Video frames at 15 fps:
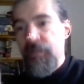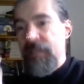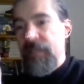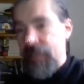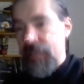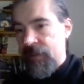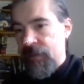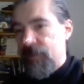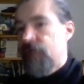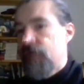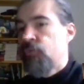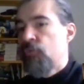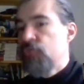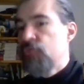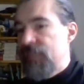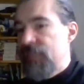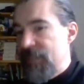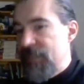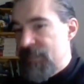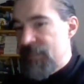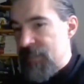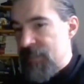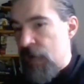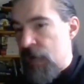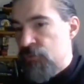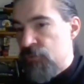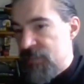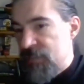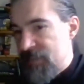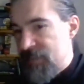perché mm-hmm.
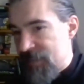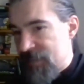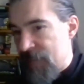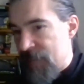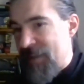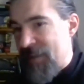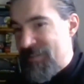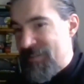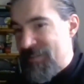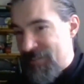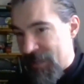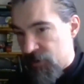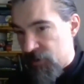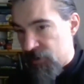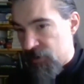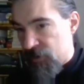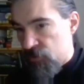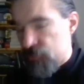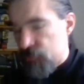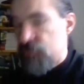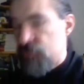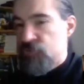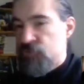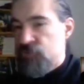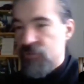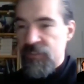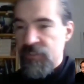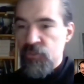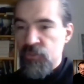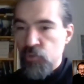utilizza un sistema esterno, uno
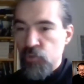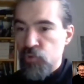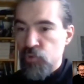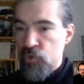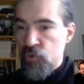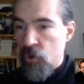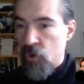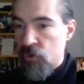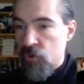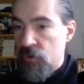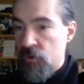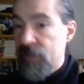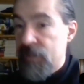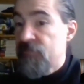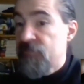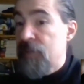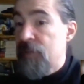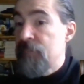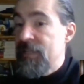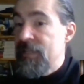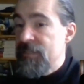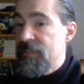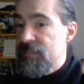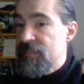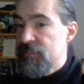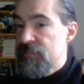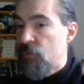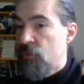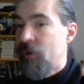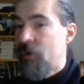sorta di sottogioco, che fa
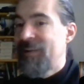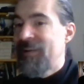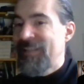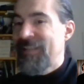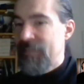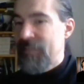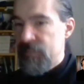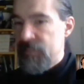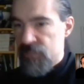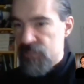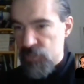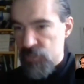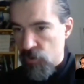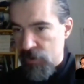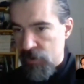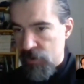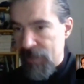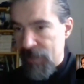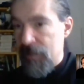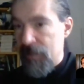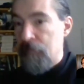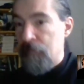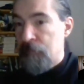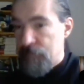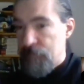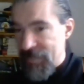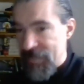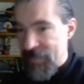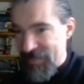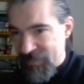benissimo la tensione
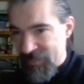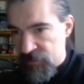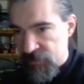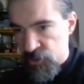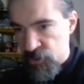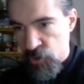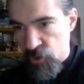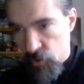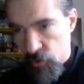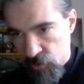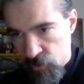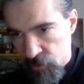per il